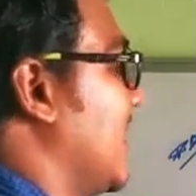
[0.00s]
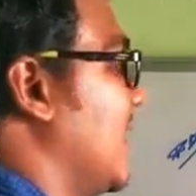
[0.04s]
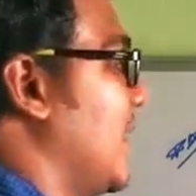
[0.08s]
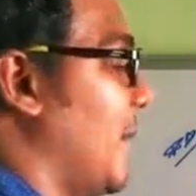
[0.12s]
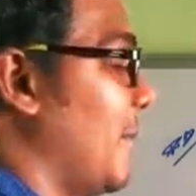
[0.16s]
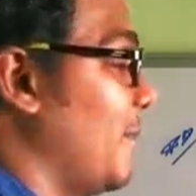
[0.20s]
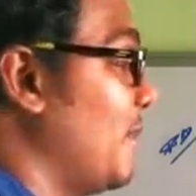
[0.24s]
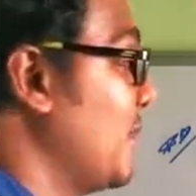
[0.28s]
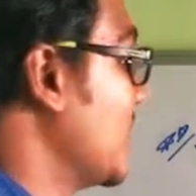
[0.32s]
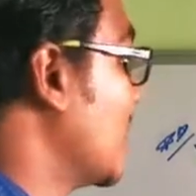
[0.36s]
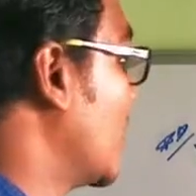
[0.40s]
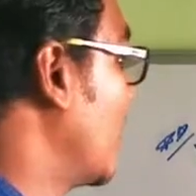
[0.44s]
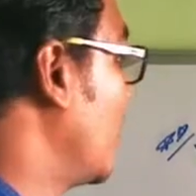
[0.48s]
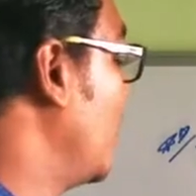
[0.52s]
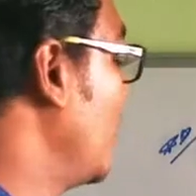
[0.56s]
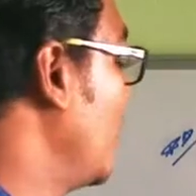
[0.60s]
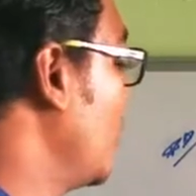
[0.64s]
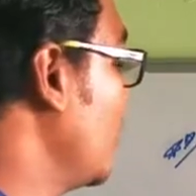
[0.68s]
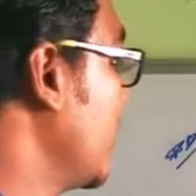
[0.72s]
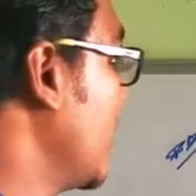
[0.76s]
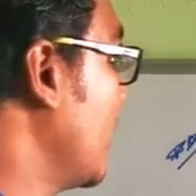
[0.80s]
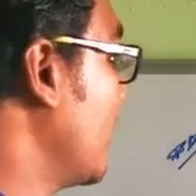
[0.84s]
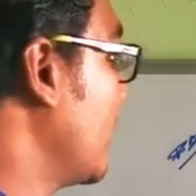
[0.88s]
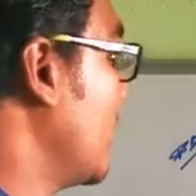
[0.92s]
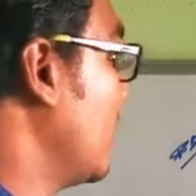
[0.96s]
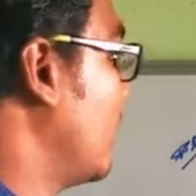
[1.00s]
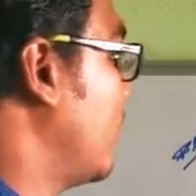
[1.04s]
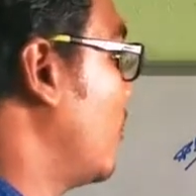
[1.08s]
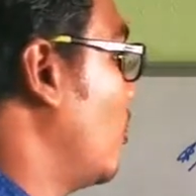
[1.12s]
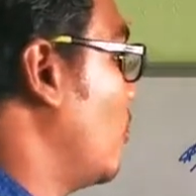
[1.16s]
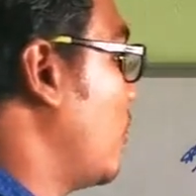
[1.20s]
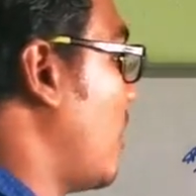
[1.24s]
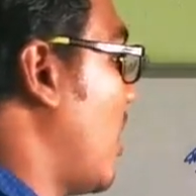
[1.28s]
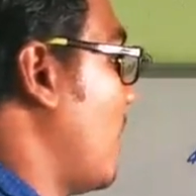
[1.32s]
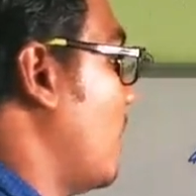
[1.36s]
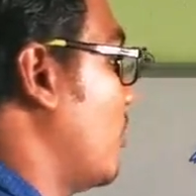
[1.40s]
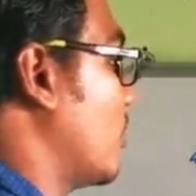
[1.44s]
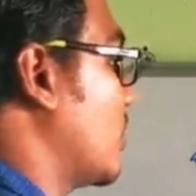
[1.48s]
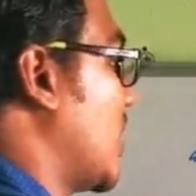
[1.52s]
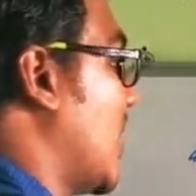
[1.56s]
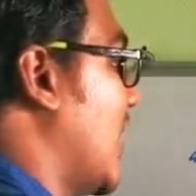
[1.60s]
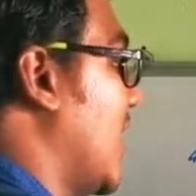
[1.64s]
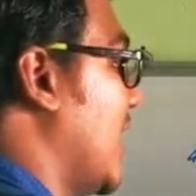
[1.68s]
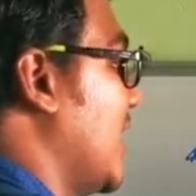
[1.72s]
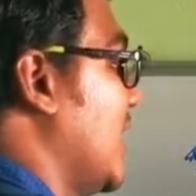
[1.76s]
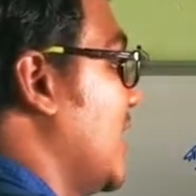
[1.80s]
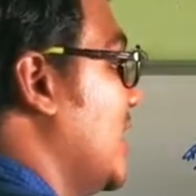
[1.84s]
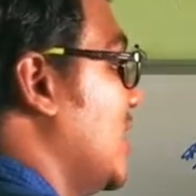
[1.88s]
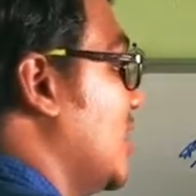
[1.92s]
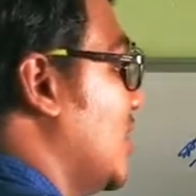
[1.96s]
है वी का फुल फॉर्म होता
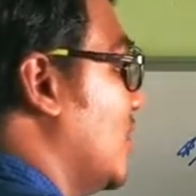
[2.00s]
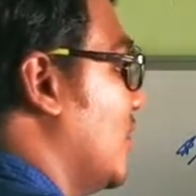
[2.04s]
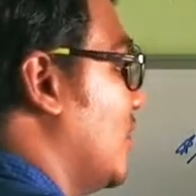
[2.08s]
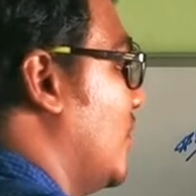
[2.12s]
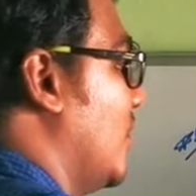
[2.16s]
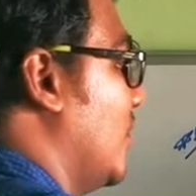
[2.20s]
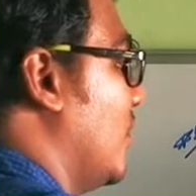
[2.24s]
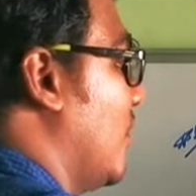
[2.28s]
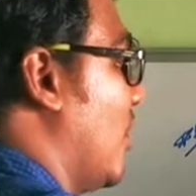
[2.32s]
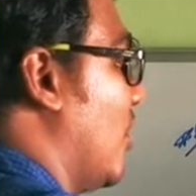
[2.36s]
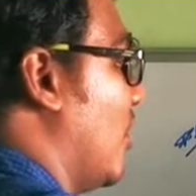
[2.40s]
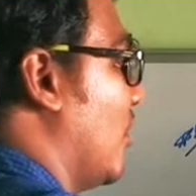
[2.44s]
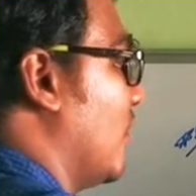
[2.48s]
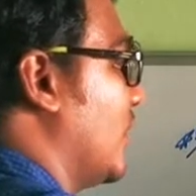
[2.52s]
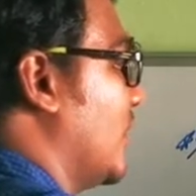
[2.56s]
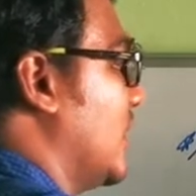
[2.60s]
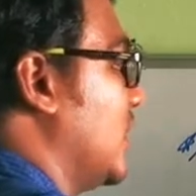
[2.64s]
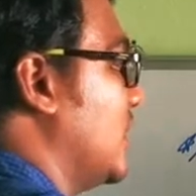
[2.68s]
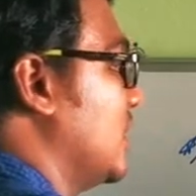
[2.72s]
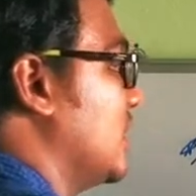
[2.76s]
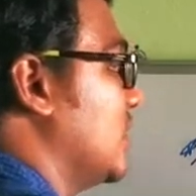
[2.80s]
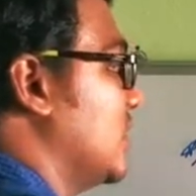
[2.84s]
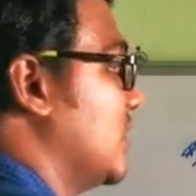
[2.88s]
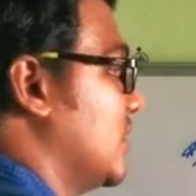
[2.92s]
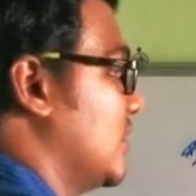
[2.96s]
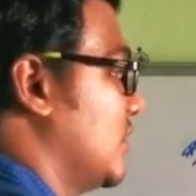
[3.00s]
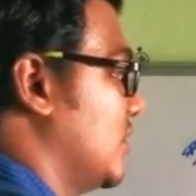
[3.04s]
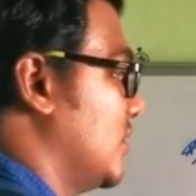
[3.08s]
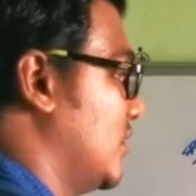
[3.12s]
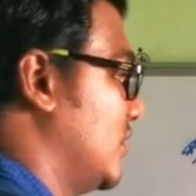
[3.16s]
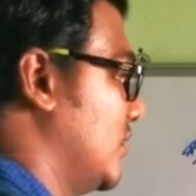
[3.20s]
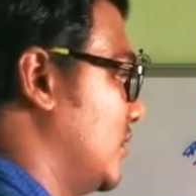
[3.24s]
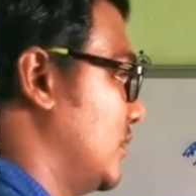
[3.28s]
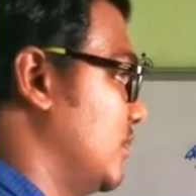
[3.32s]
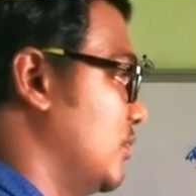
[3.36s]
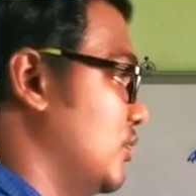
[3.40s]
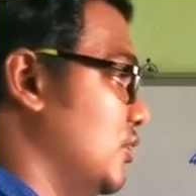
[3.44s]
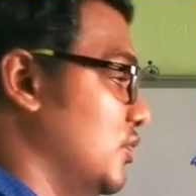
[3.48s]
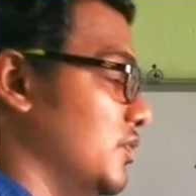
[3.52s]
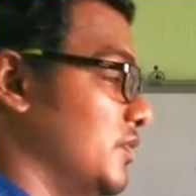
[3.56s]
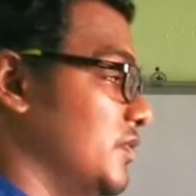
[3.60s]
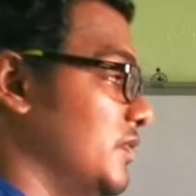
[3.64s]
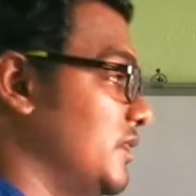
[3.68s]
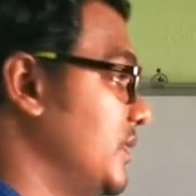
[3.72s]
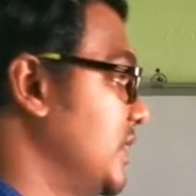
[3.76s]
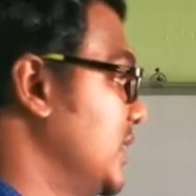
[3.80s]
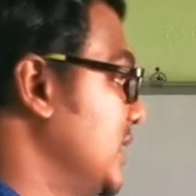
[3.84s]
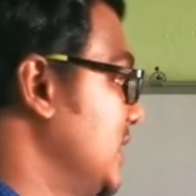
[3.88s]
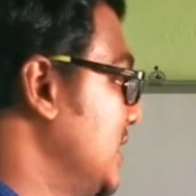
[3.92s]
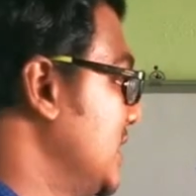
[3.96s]
है वीवा ऑन द मूव
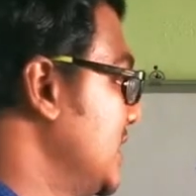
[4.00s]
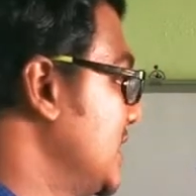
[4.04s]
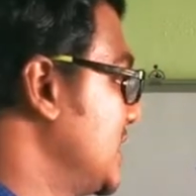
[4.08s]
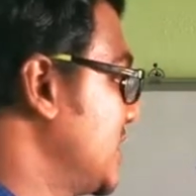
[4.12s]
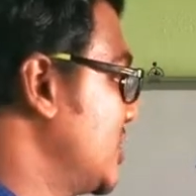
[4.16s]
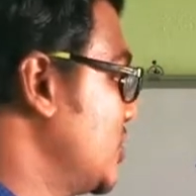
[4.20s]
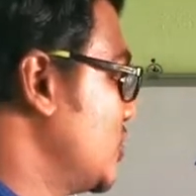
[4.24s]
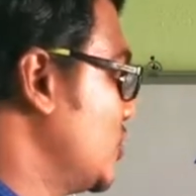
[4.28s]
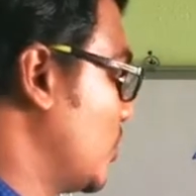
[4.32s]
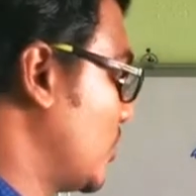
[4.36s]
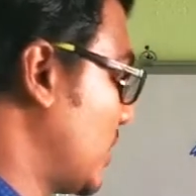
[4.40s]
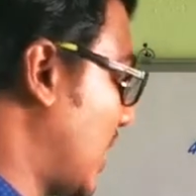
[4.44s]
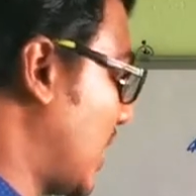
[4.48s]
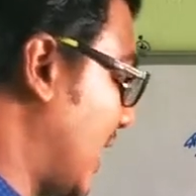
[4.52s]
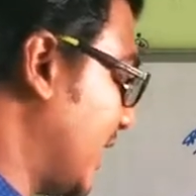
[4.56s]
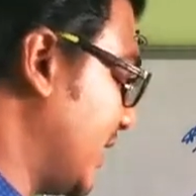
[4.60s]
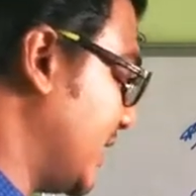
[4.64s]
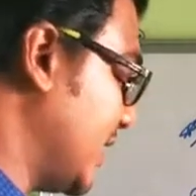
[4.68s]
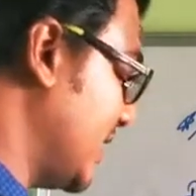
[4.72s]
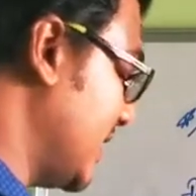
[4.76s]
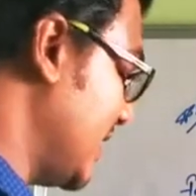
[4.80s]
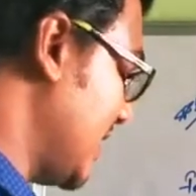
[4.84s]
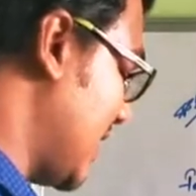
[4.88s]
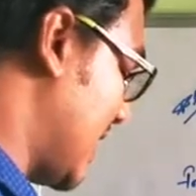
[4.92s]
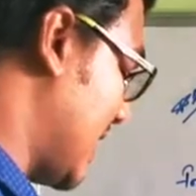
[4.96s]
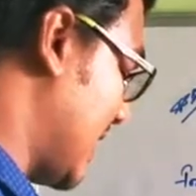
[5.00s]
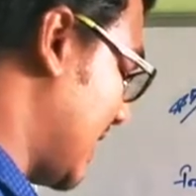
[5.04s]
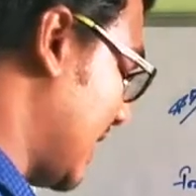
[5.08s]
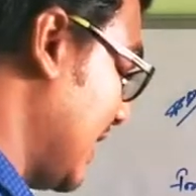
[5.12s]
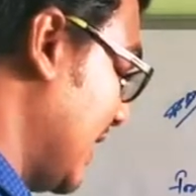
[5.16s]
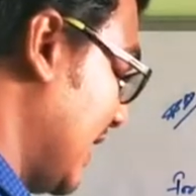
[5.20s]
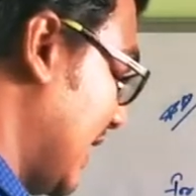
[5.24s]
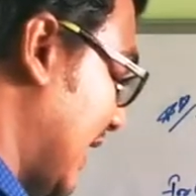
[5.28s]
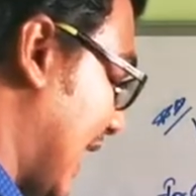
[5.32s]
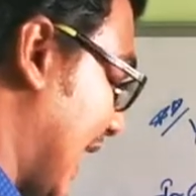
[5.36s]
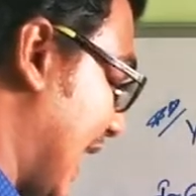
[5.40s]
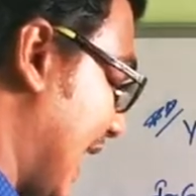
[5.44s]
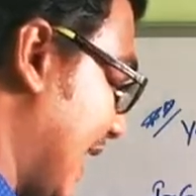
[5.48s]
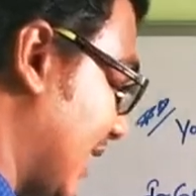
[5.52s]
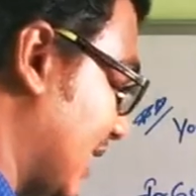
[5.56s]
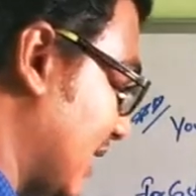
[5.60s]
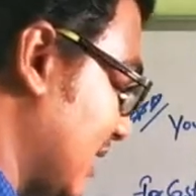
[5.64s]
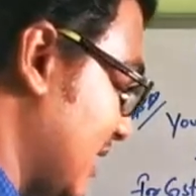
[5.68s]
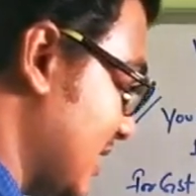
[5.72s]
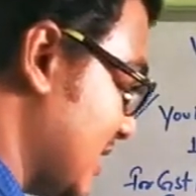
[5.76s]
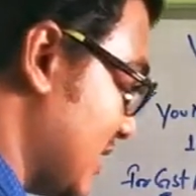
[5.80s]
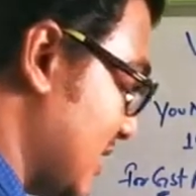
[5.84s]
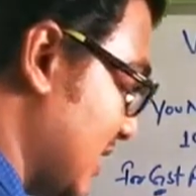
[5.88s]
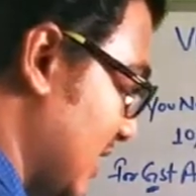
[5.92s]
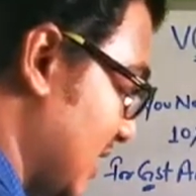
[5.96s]
इसकी जो क्राइटेरिया है
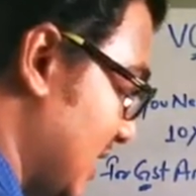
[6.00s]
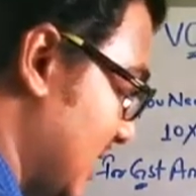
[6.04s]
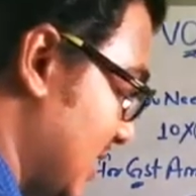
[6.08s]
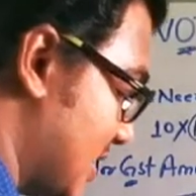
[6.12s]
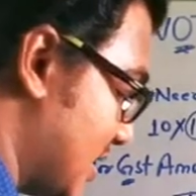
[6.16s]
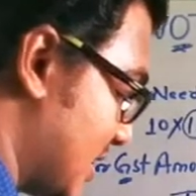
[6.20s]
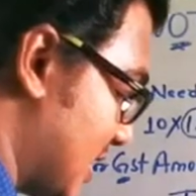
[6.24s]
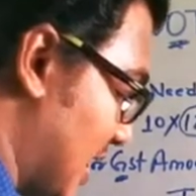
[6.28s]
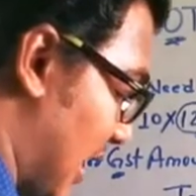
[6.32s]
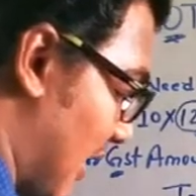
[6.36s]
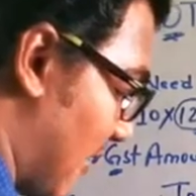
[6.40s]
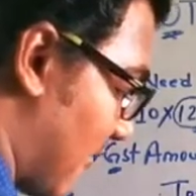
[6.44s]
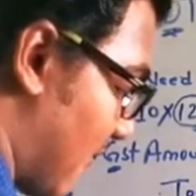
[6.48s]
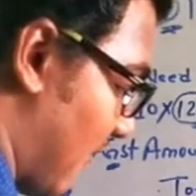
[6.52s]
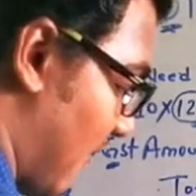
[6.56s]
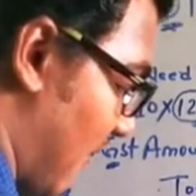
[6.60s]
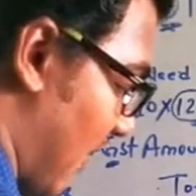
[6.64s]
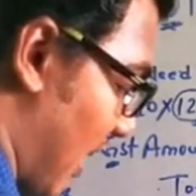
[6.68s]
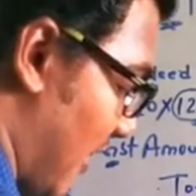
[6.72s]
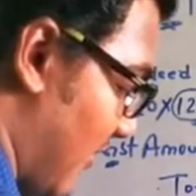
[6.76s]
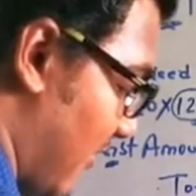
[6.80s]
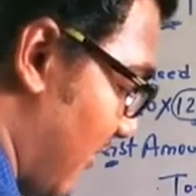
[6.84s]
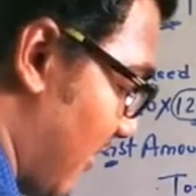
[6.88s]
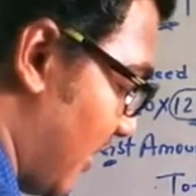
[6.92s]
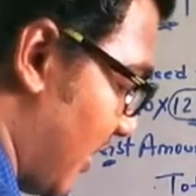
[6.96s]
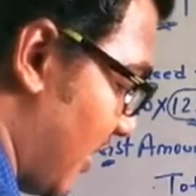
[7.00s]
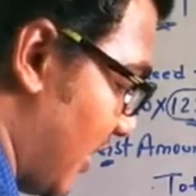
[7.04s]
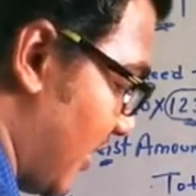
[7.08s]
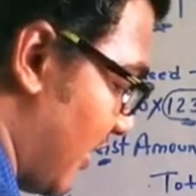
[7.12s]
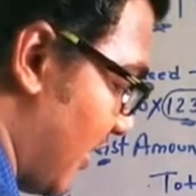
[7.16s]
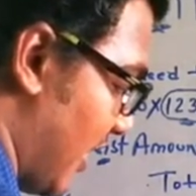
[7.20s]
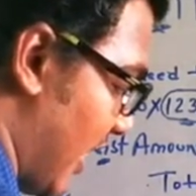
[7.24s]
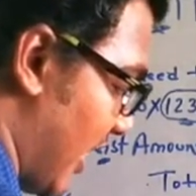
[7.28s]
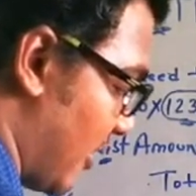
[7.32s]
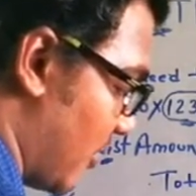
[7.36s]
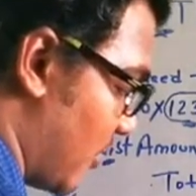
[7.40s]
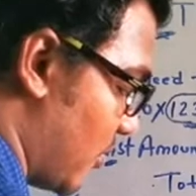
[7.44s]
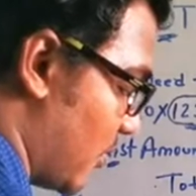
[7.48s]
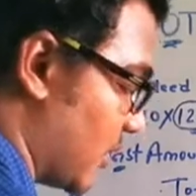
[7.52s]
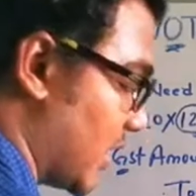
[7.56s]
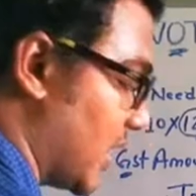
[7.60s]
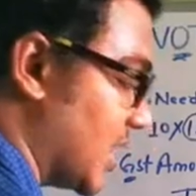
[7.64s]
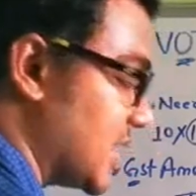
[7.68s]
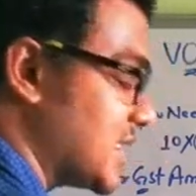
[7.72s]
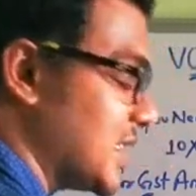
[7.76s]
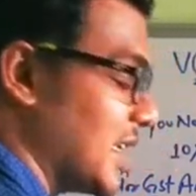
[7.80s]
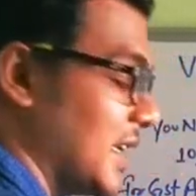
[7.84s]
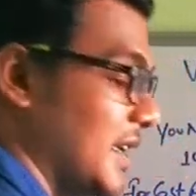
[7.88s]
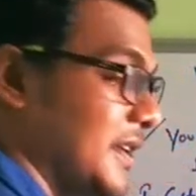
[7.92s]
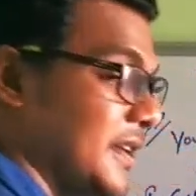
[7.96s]
एटलीस्ट स्टार 500 रैंक होना
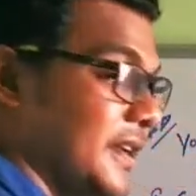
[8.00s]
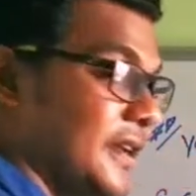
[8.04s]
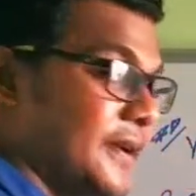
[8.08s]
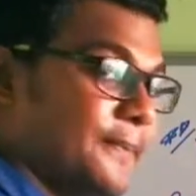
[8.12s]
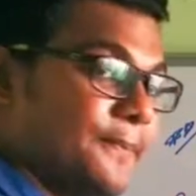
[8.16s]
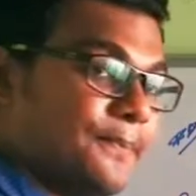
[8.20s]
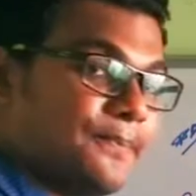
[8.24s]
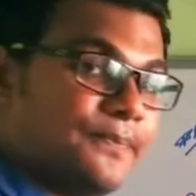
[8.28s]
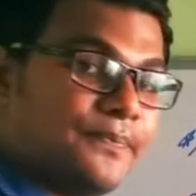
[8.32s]
चाहिए